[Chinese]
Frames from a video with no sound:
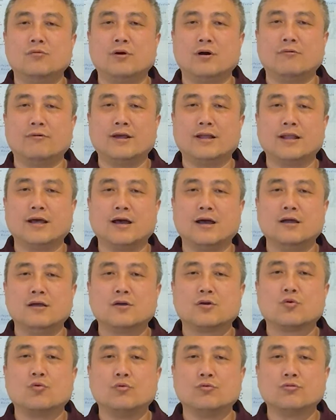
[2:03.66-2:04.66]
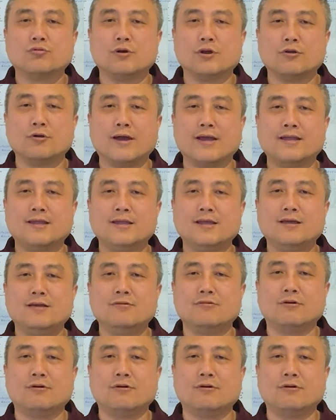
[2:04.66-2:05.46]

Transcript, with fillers: 我为了工作原因，